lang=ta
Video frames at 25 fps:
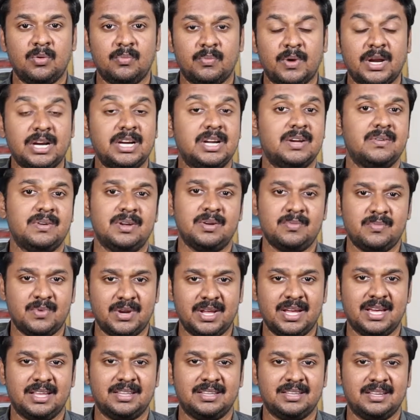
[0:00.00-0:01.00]
மறுக்கவே
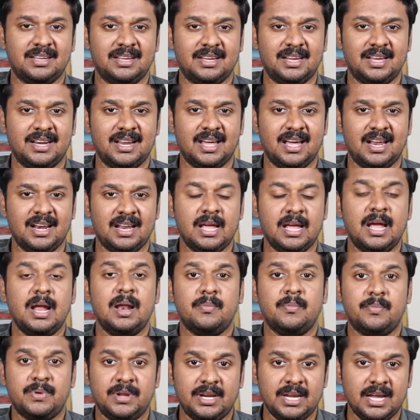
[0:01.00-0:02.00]
முடியாது ஏன்னால்
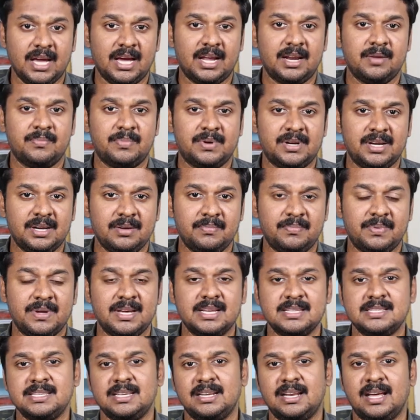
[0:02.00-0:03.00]
பெரியாரை பற்றி
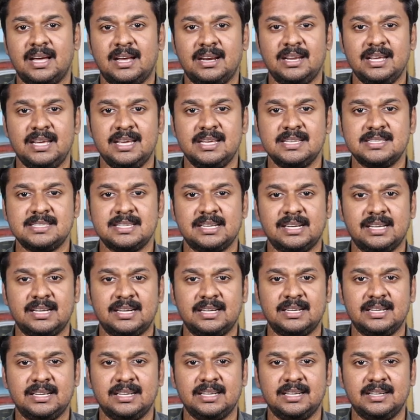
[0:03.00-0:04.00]
பேசினாலே
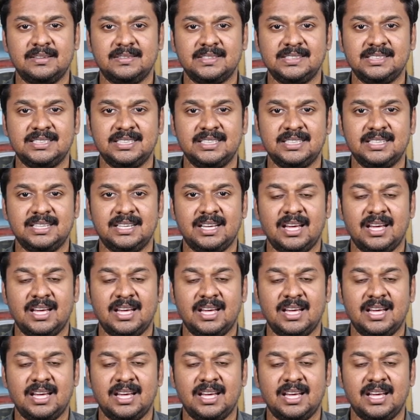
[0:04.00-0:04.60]
சிலருக்கு இங்கே வந்து